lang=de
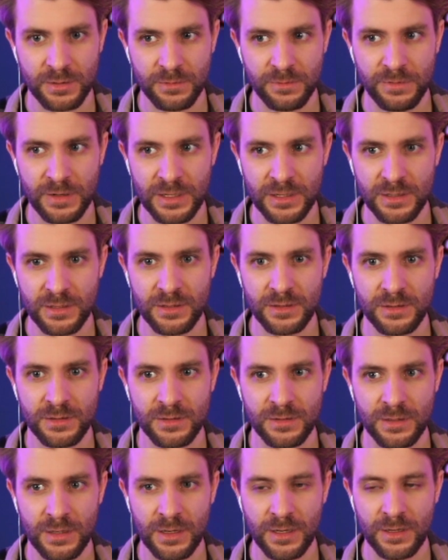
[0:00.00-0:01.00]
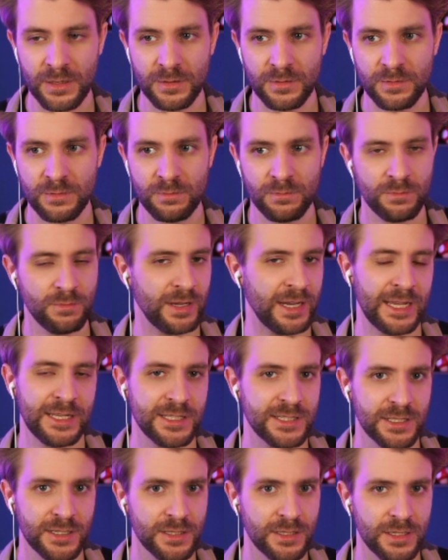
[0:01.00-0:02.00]
wenn ein, man kennt es
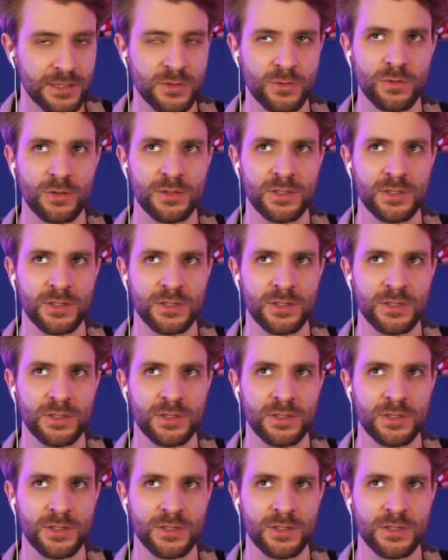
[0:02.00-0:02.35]
ja, also die